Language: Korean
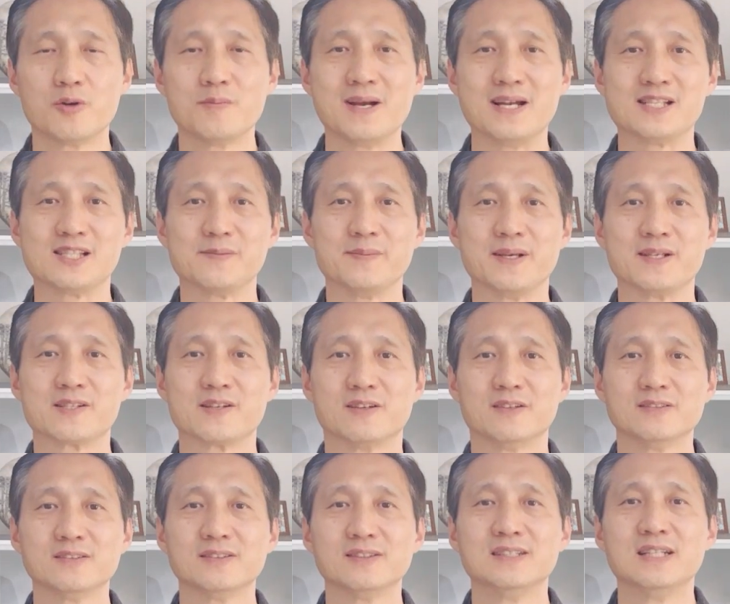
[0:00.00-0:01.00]
오늘
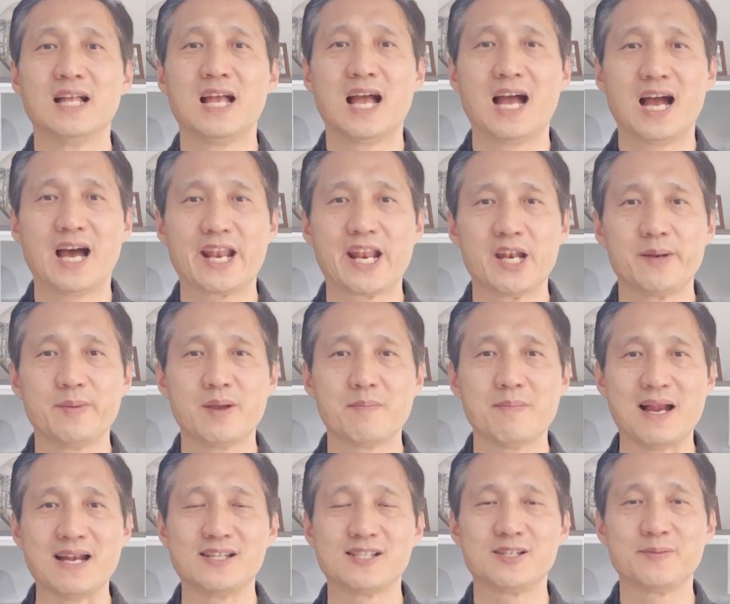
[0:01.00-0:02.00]
말씀에서 하나님의
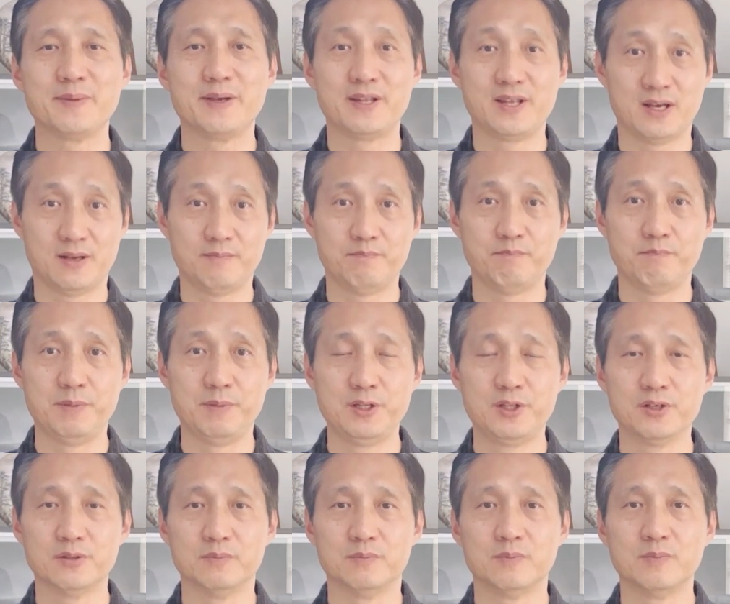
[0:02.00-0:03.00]
말씀에 대한
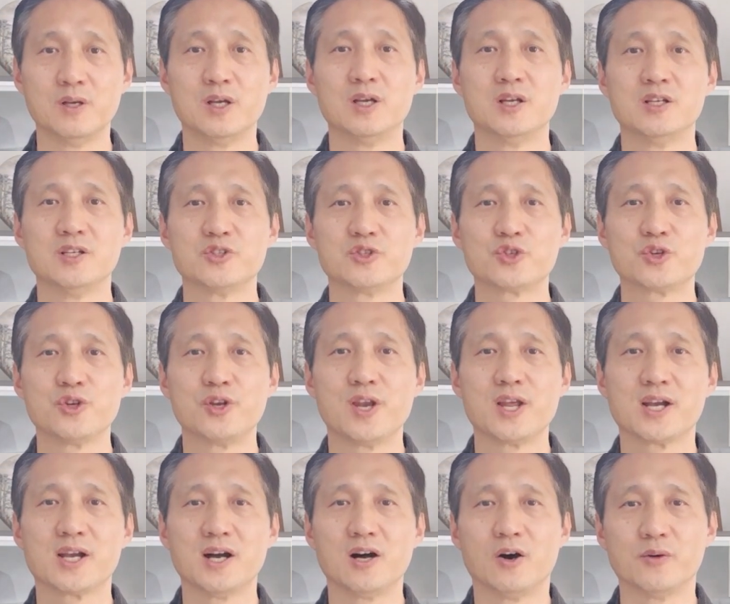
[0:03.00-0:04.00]
믿음,
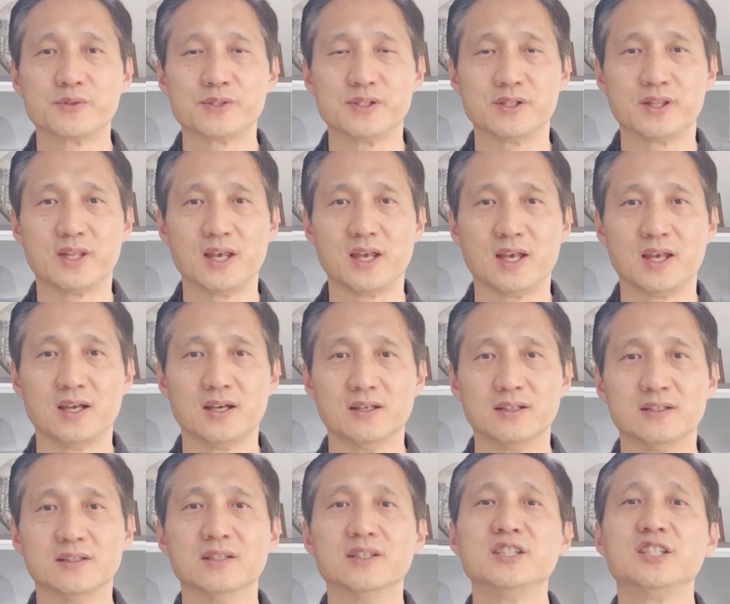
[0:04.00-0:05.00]
신뢰가 없을 때
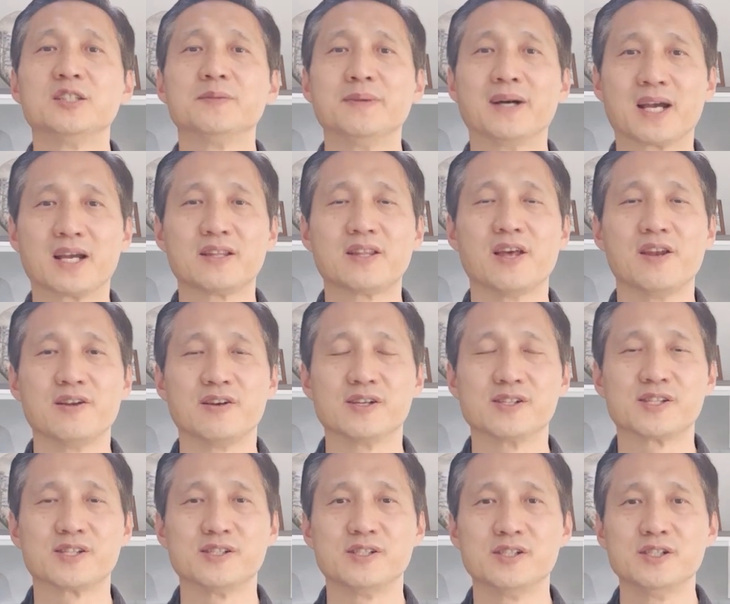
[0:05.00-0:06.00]
의심하게 되는
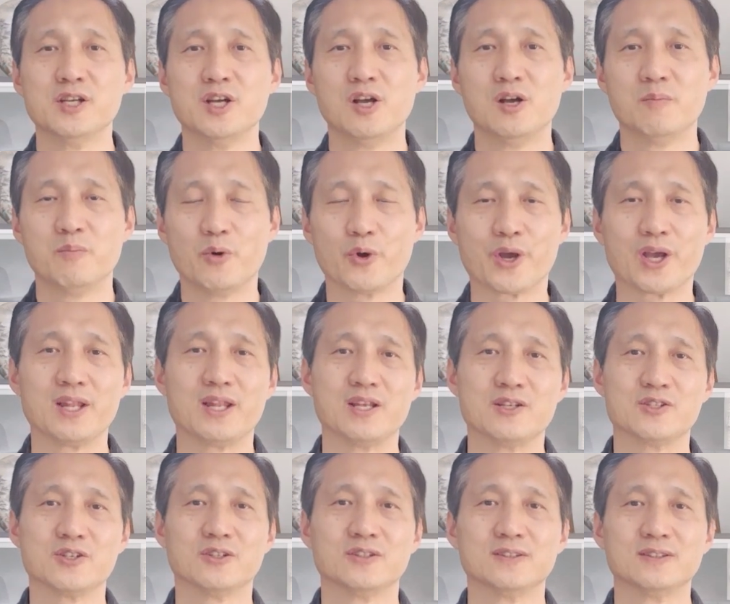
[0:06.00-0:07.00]
것을 보게
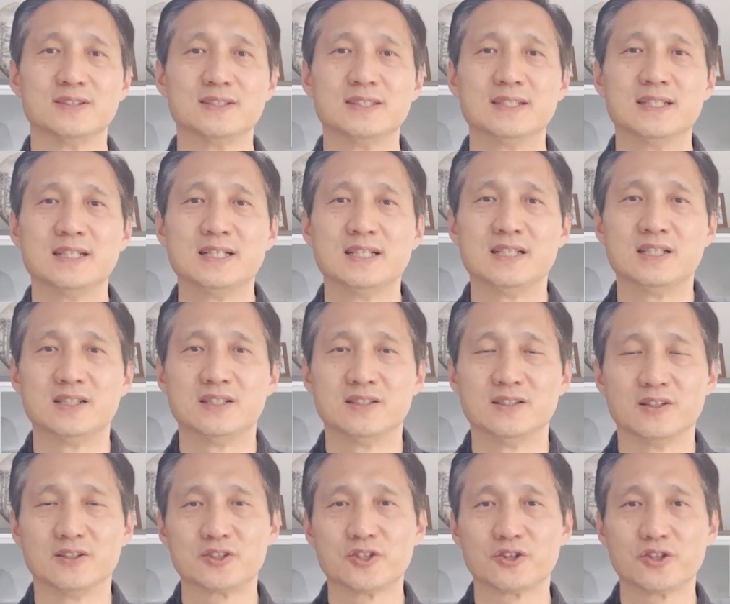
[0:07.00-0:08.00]
되죠.
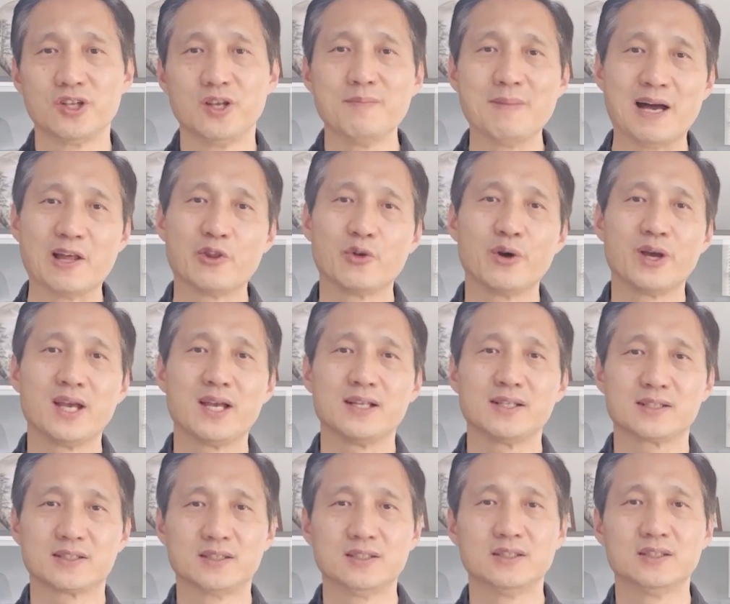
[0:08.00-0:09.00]
어쨌든 이
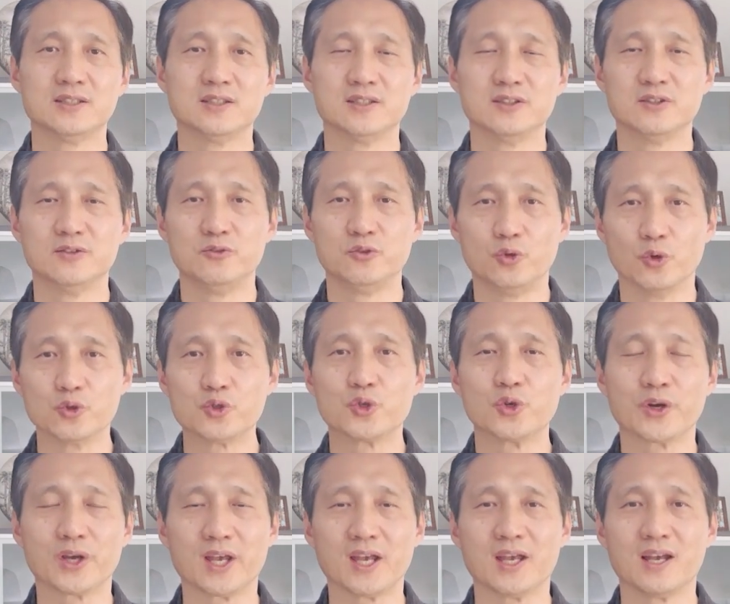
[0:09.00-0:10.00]
만화의 그
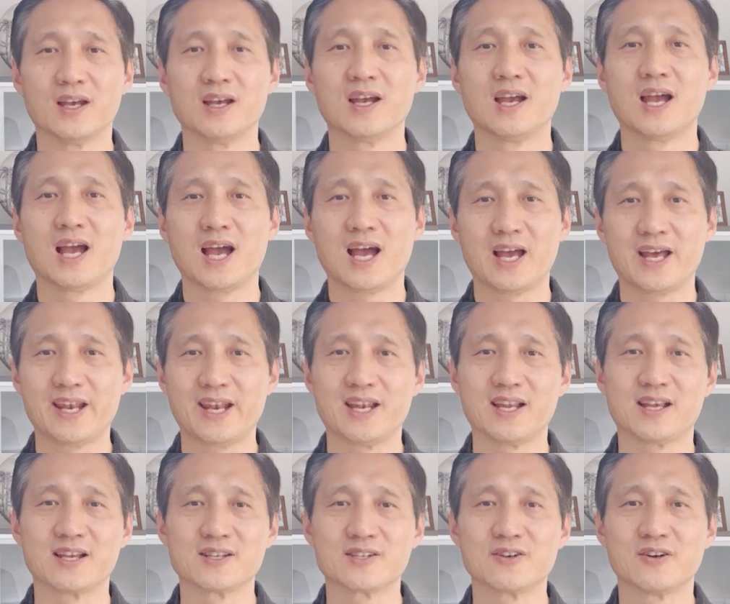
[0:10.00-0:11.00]
요청에
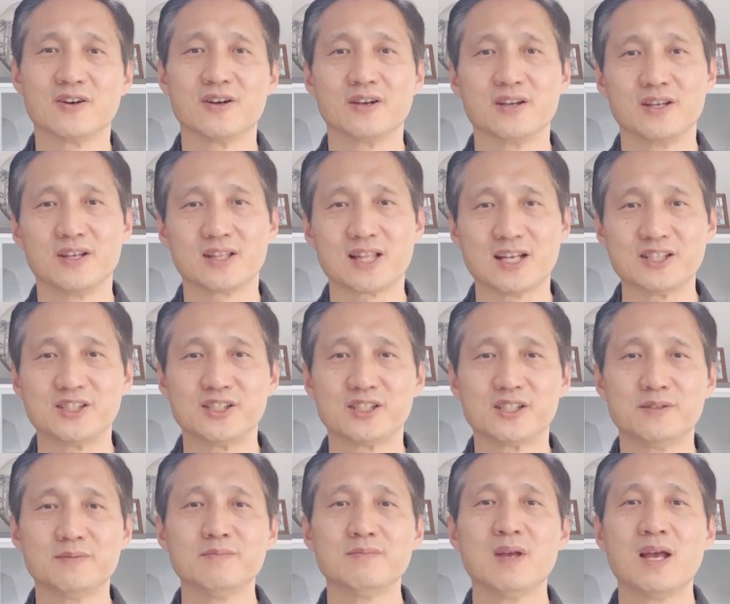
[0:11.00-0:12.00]
하나님께서
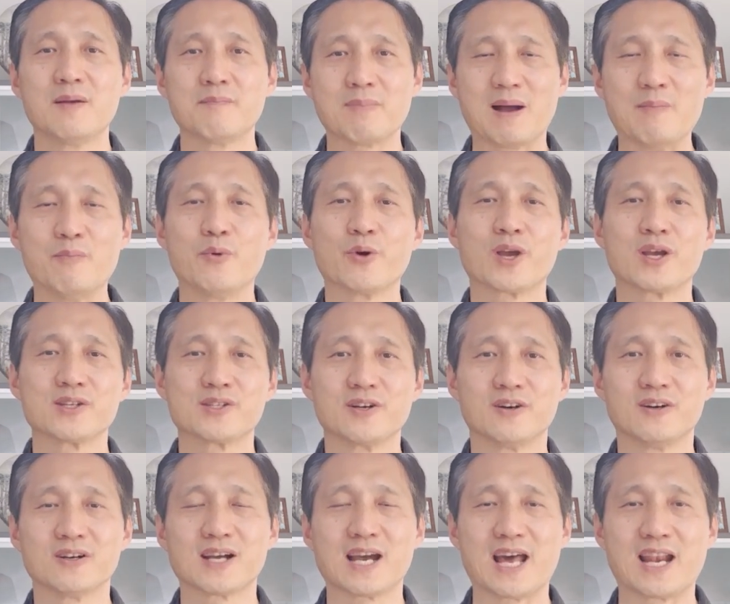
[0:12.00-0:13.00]
다시금
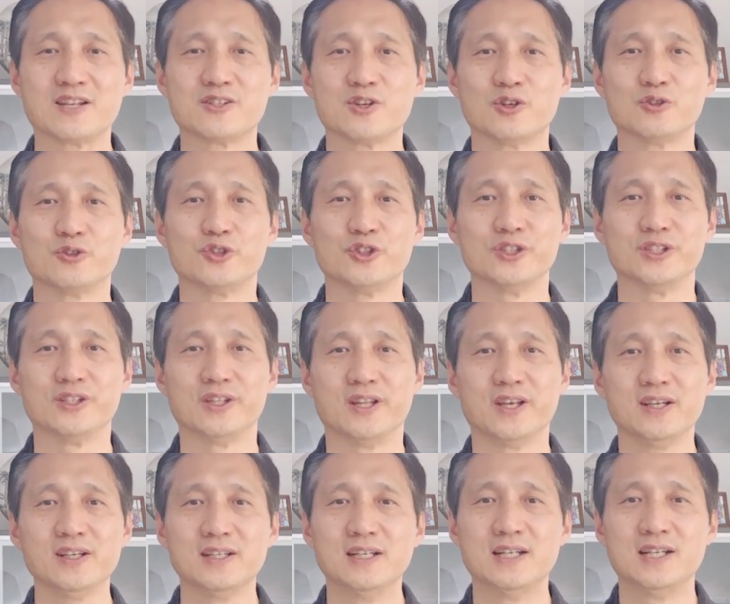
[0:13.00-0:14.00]
반복해서 가르쳐
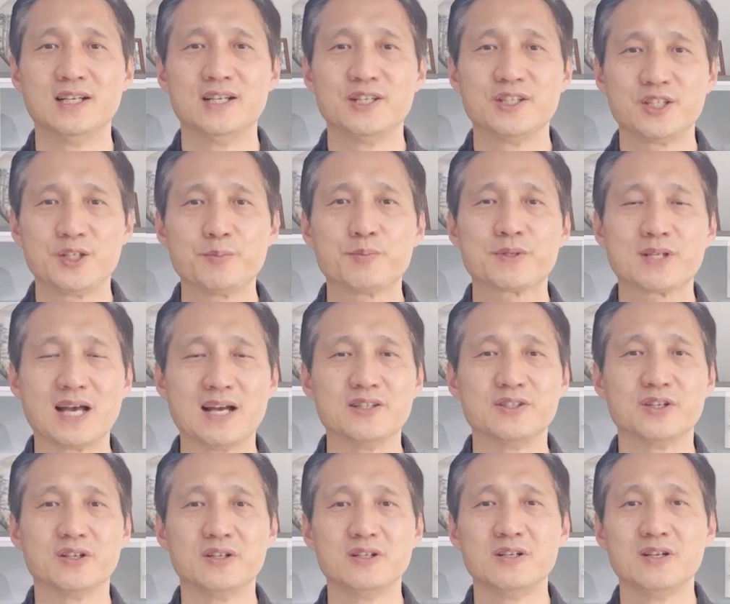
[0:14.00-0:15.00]
주시는데
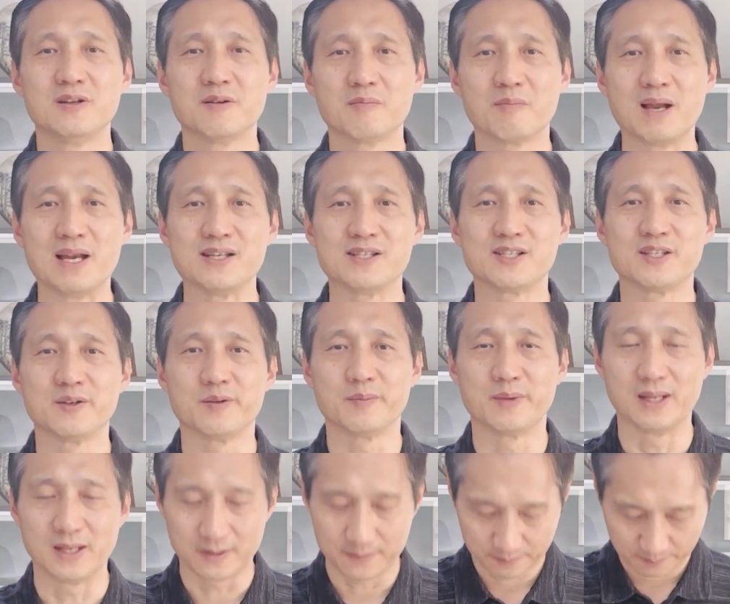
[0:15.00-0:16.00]
14절
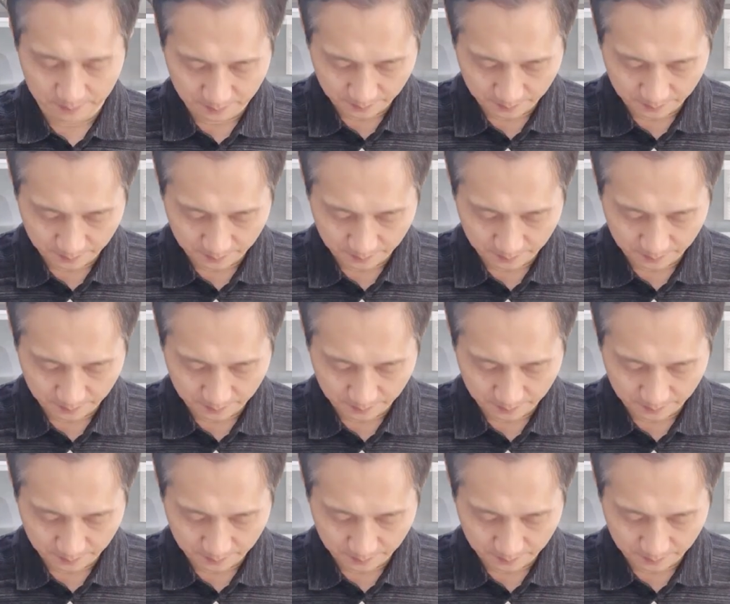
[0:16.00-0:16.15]
말씀입니다.